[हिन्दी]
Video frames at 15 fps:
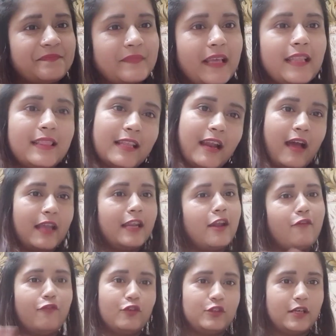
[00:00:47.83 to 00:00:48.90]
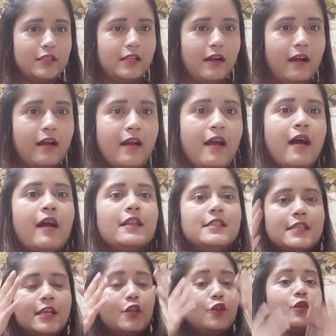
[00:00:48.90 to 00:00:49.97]
इतना इनफ होता था
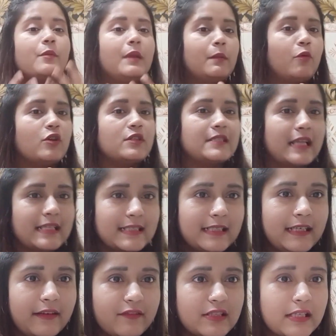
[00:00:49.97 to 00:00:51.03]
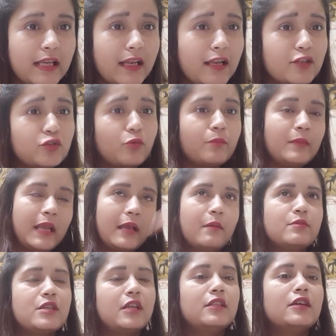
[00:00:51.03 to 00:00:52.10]
ठीक है क्योंकि मेरी बहुत सेंसिटिव स्किन है तो
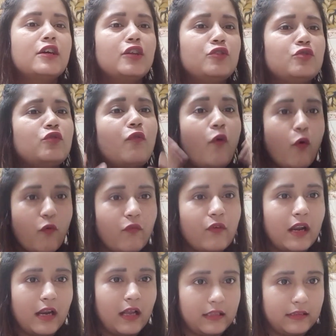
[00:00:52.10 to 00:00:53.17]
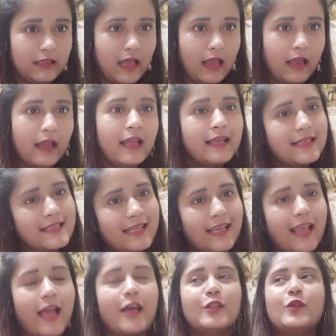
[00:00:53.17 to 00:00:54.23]
मेकअप ज़्यादा करती हूँ तो ओवर लगता है ठीक
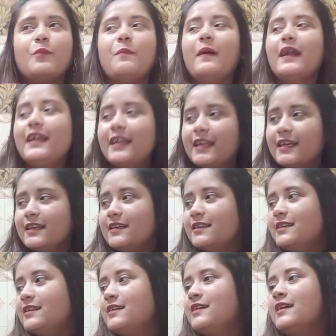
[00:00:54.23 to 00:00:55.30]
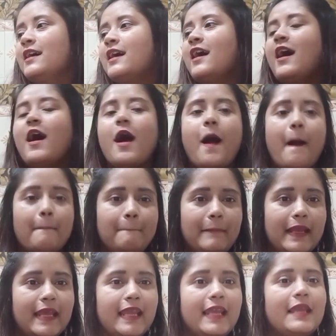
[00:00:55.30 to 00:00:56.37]
है तो बट
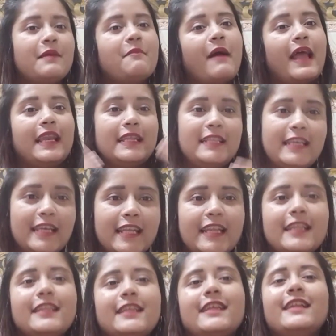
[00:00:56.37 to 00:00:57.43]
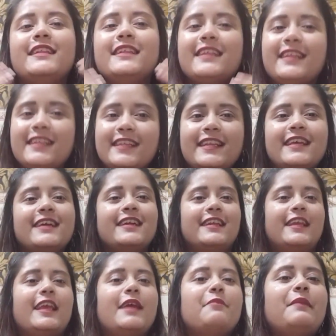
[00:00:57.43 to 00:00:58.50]
अभी मैंने धीरे धीरे धीरे धीरे
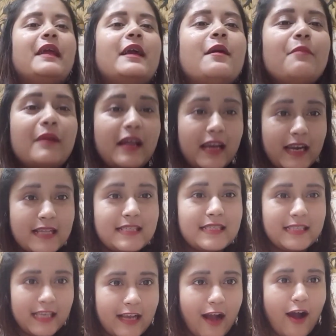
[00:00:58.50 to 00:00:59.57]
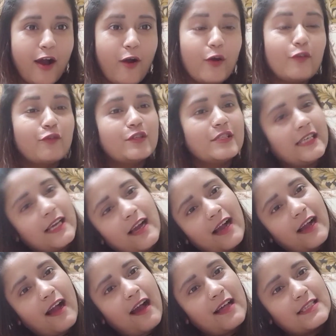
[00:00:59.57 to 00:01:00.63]
करके मेकअप करना सीखा और वो सीखा
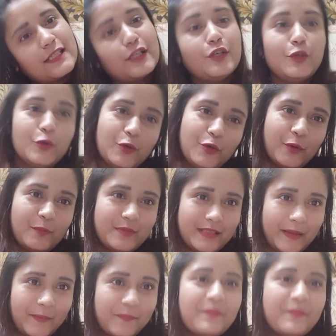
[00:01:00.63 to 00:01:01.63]
कहाँ से यूट्यूब से